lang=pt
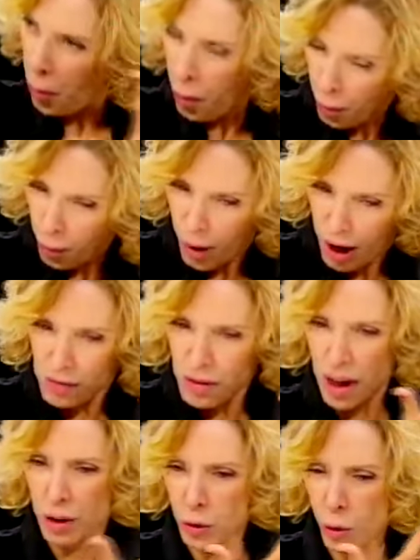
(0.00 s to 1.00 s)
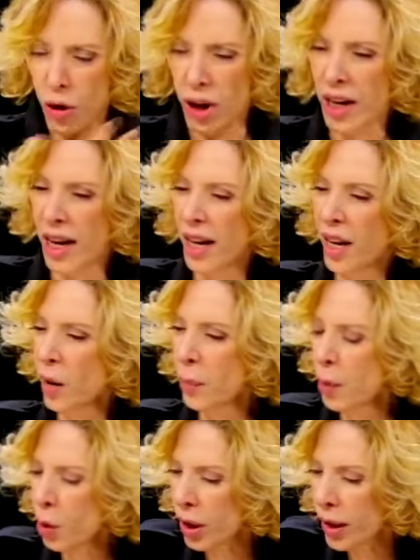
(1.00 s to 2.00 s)
um aviador na
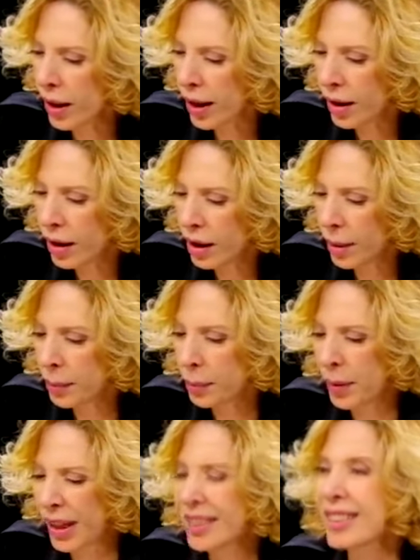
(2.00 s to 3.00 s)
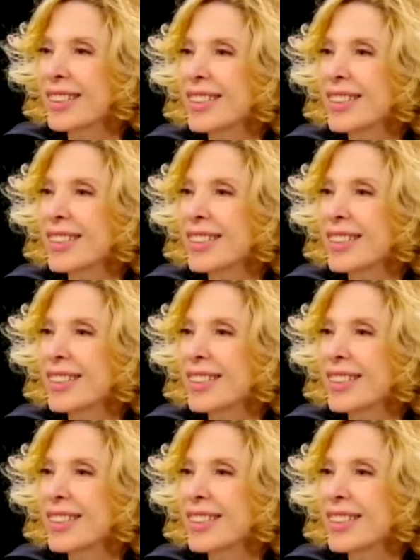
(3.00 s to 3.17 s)
época para